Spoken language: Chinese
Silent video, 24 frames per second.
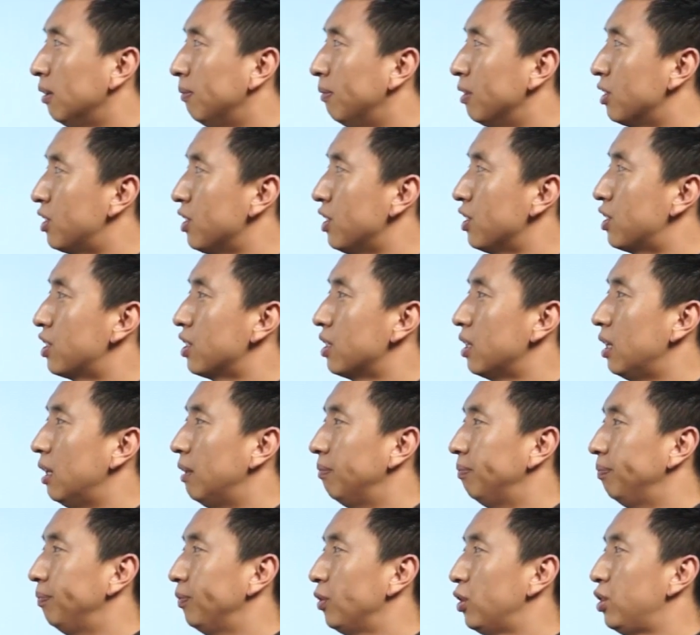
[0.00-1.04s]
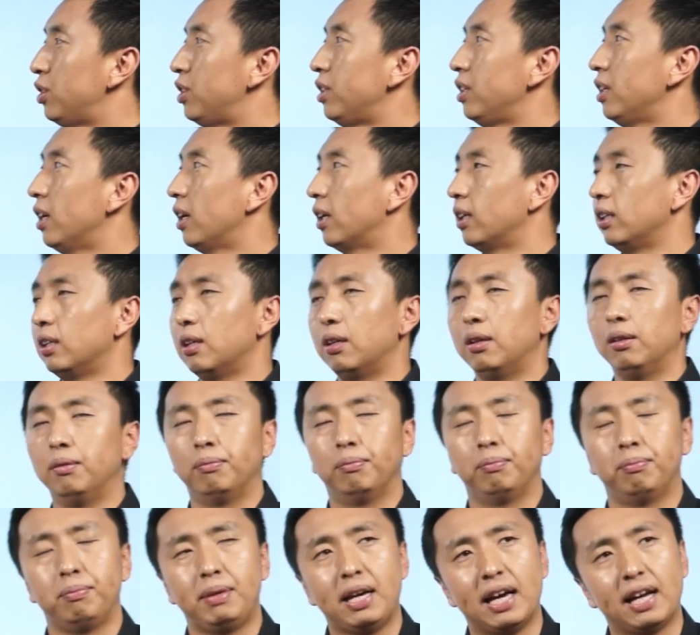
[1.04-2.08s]
那么这是企业可能
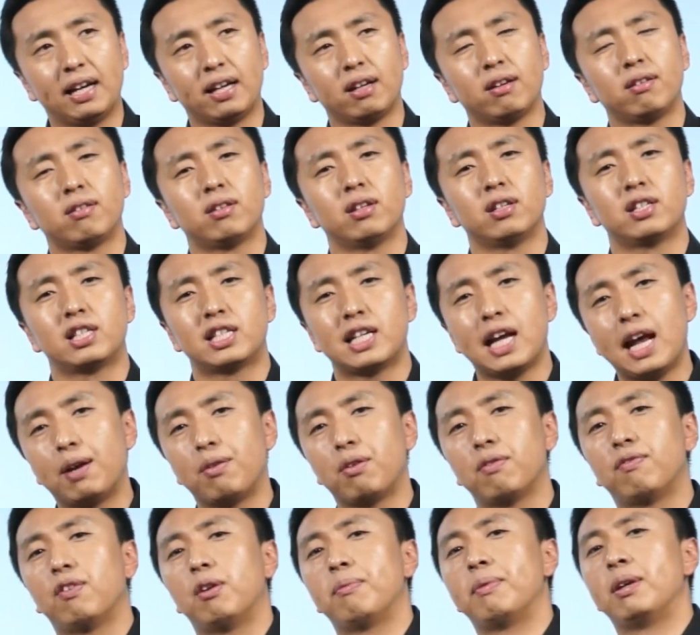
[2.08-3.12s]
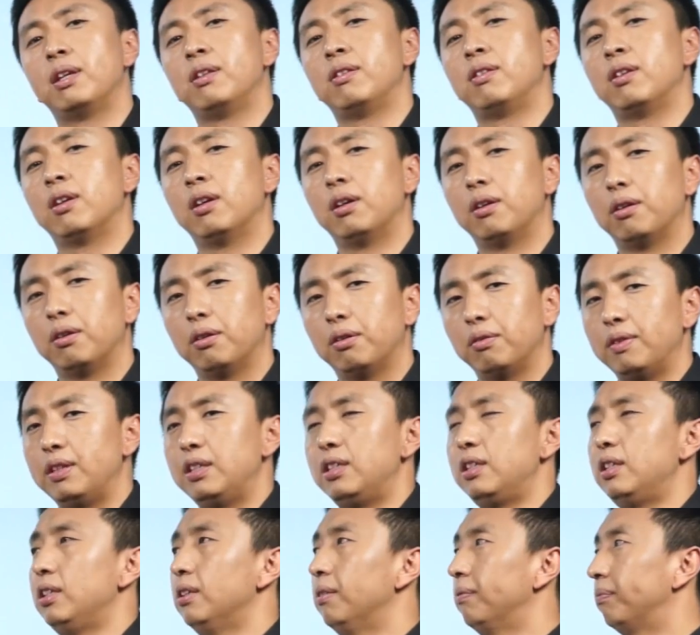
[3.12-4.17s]
面临一些战略方面一些危
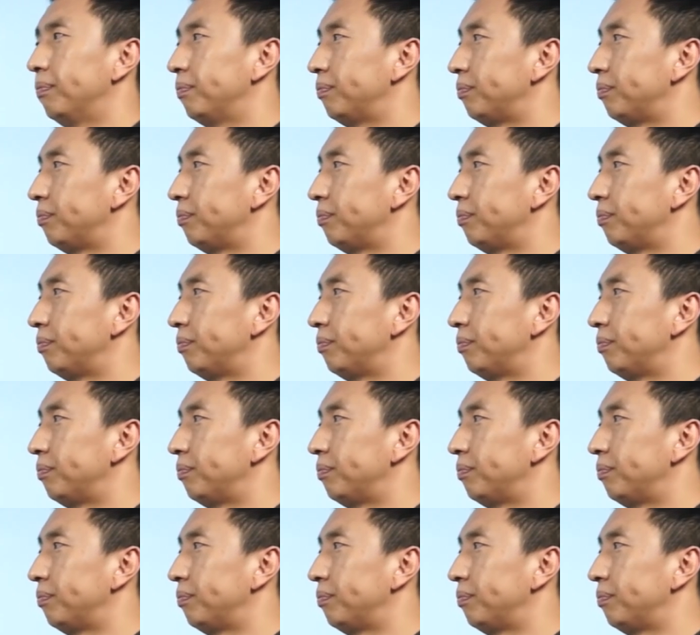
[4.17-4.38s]
机。